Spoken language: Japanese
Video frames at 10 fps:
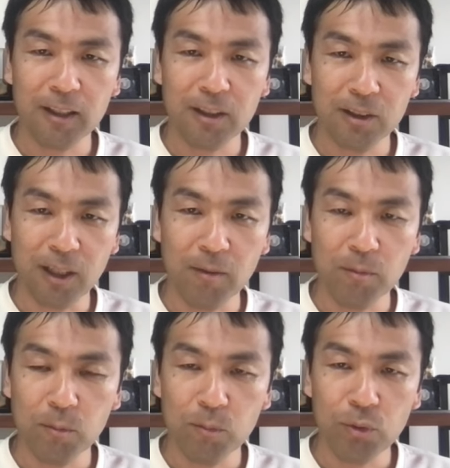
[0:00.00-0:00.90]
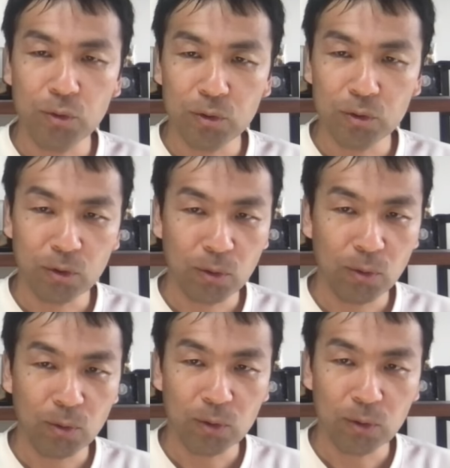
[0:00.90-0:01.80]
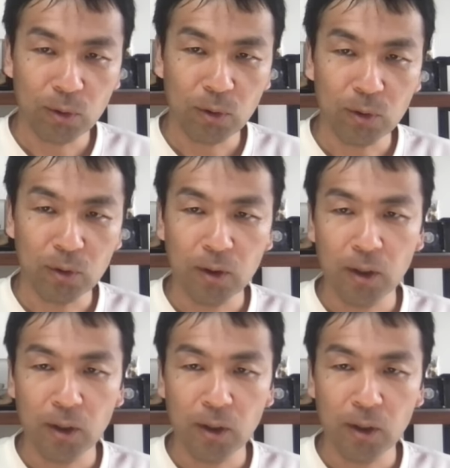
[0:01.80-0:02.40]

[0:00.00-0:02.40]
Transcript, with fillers: きですねブルートーンと